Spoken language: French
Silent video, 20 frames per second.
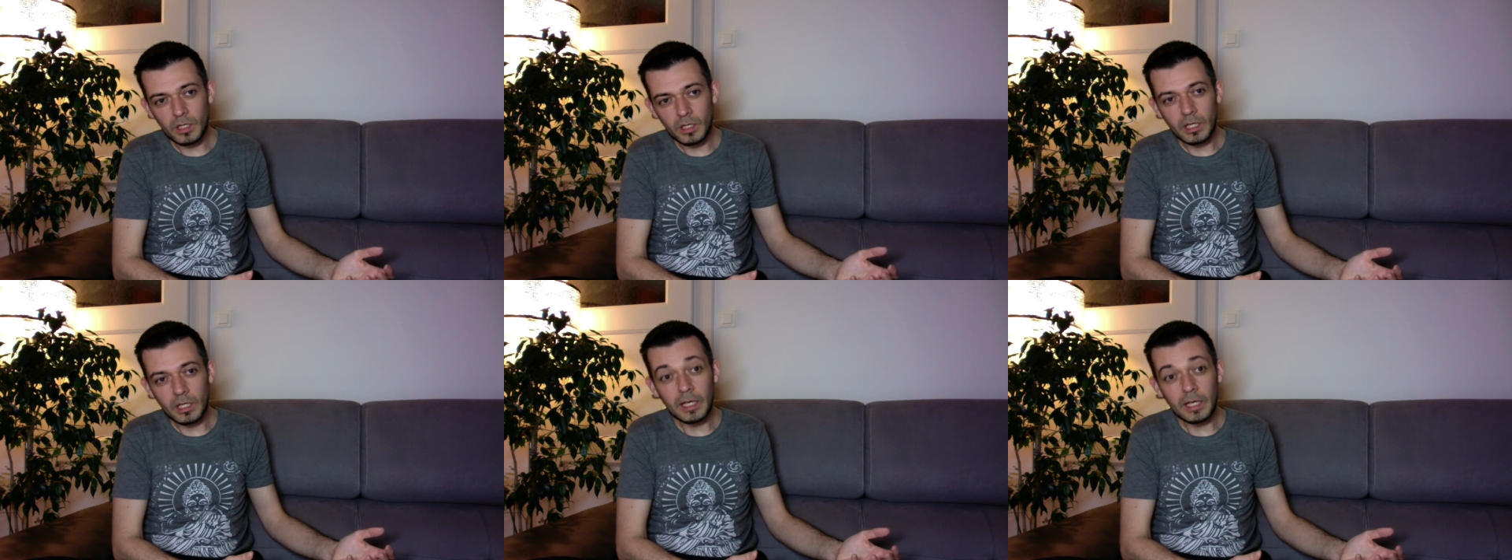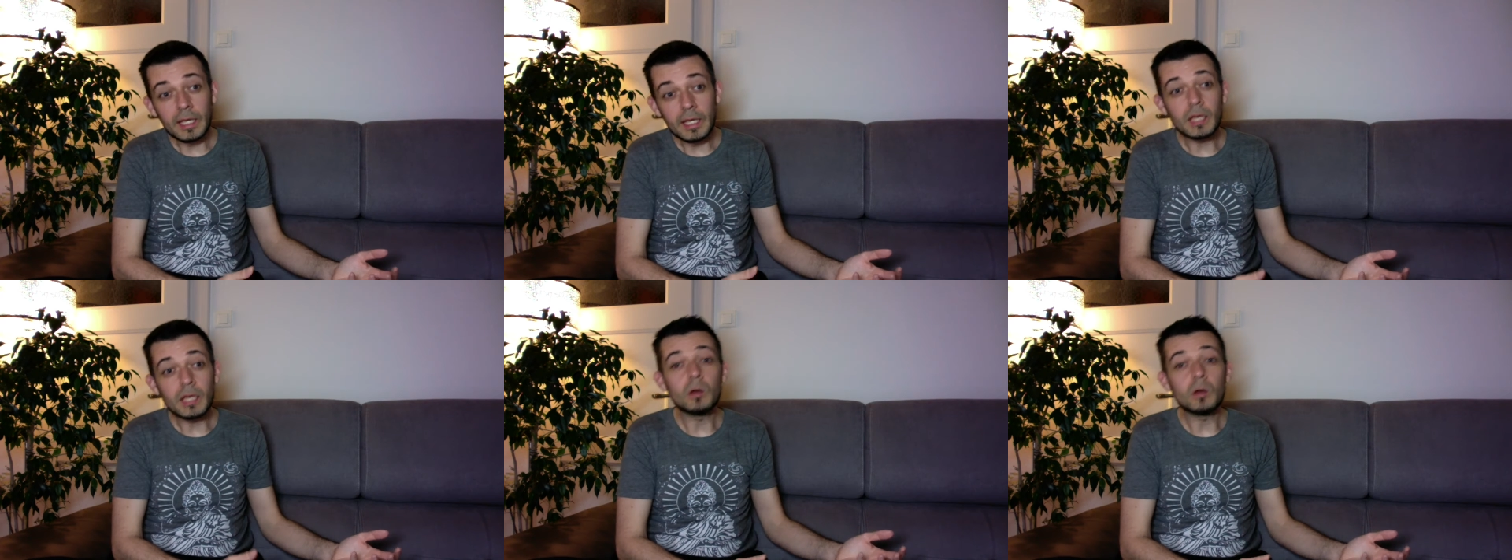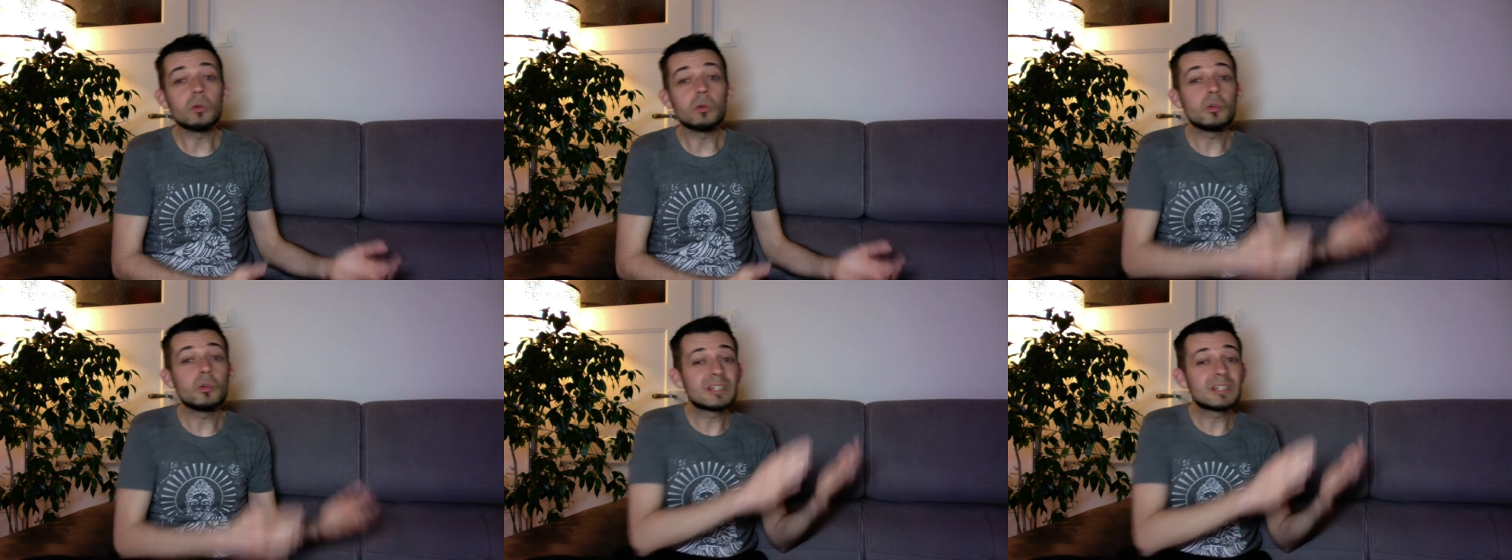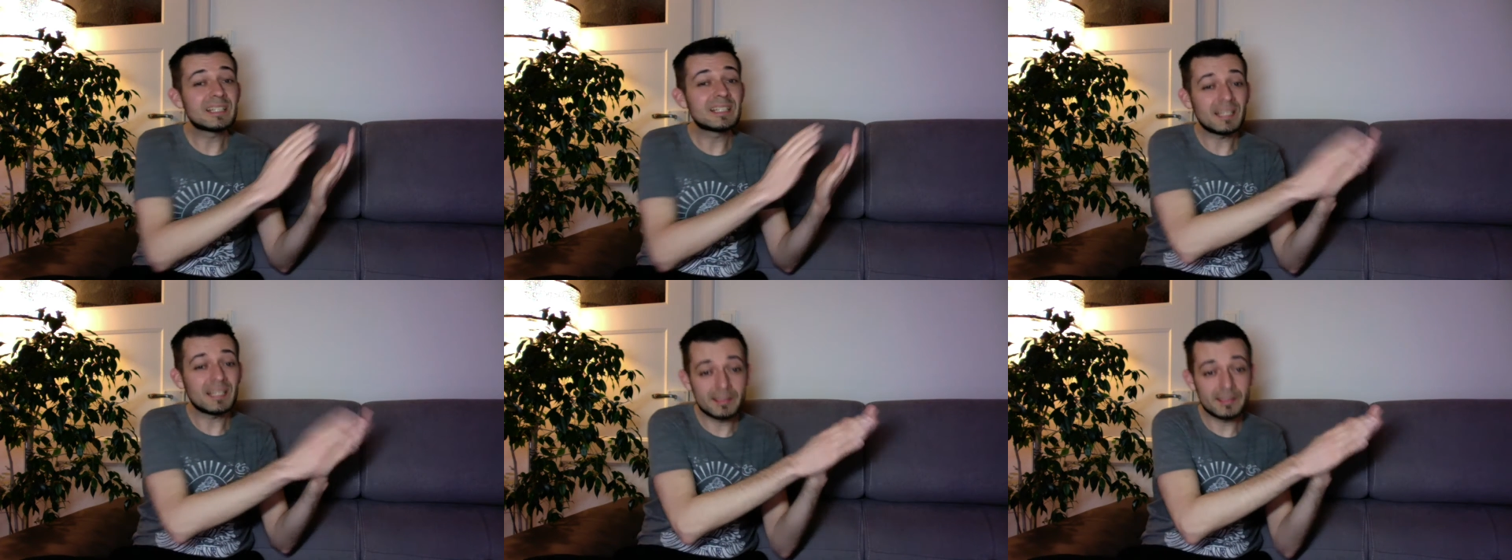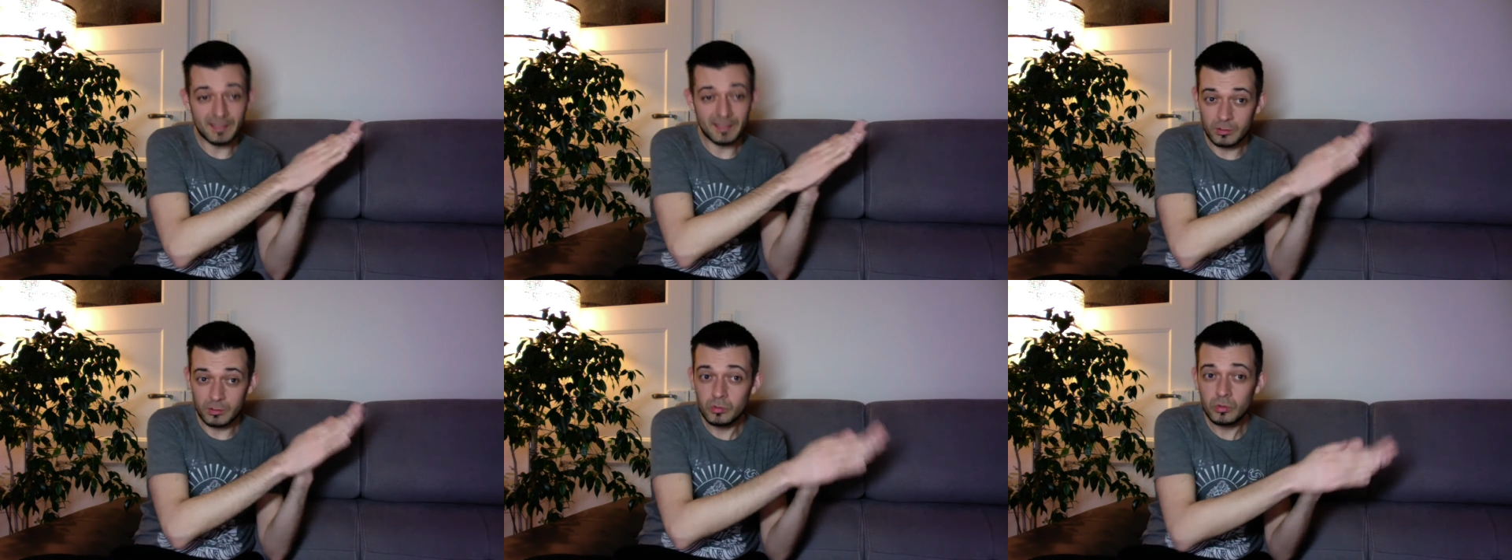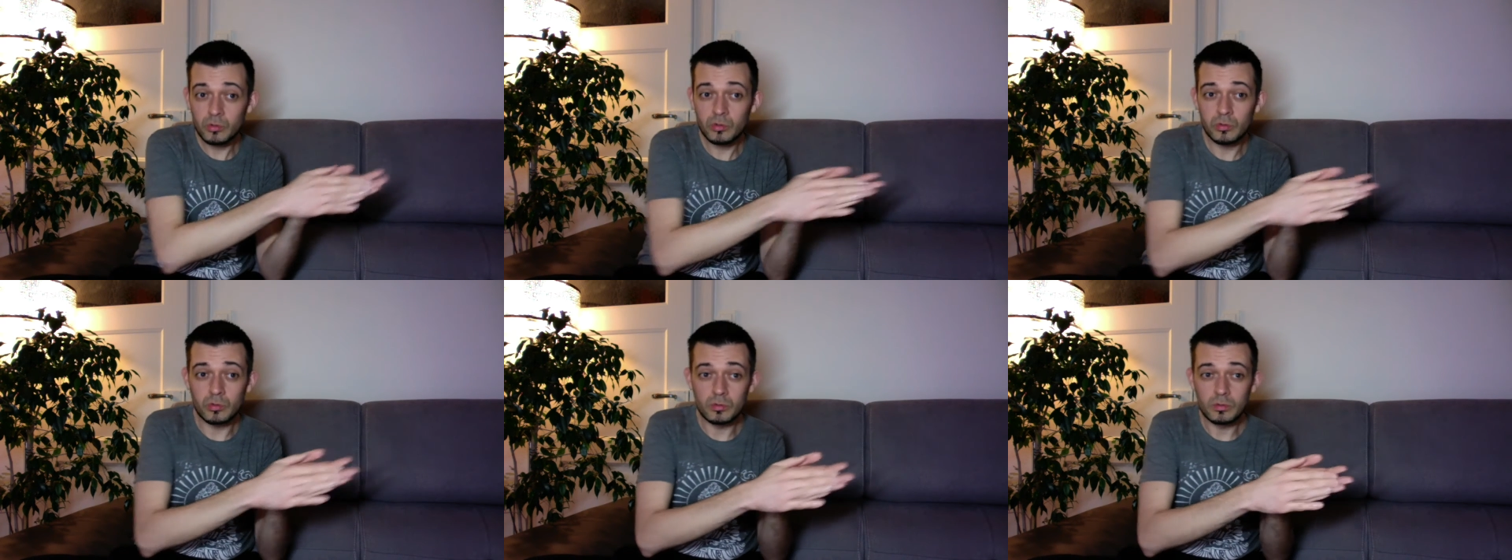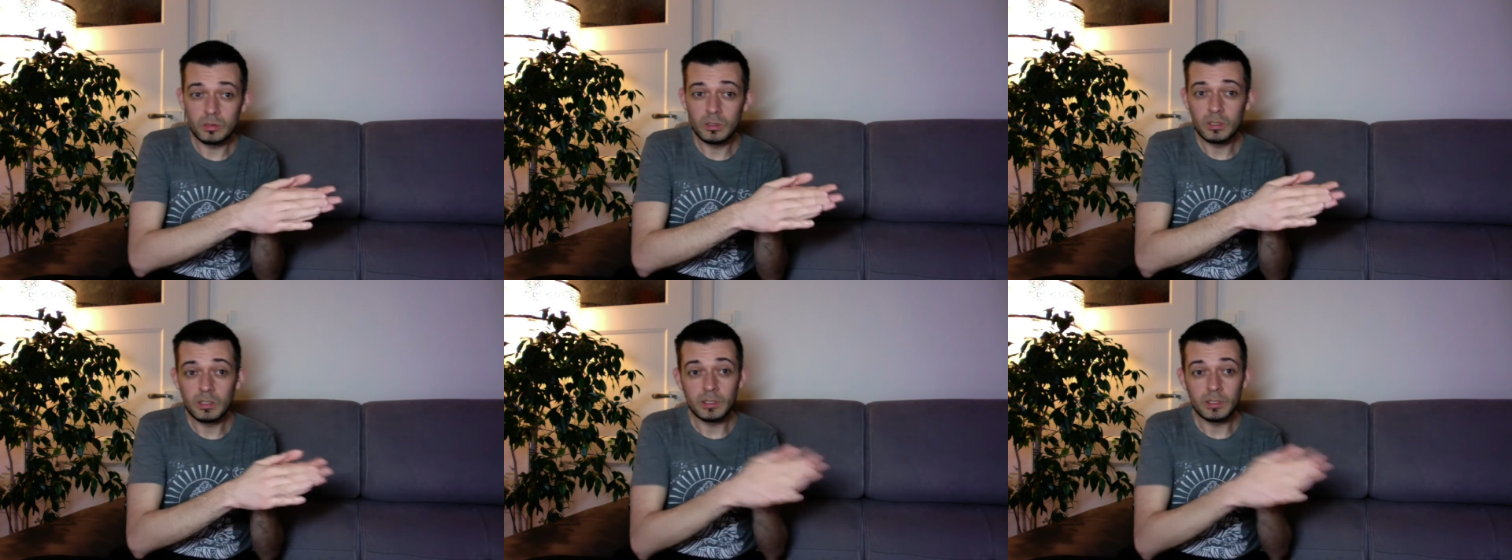Et aucun des deux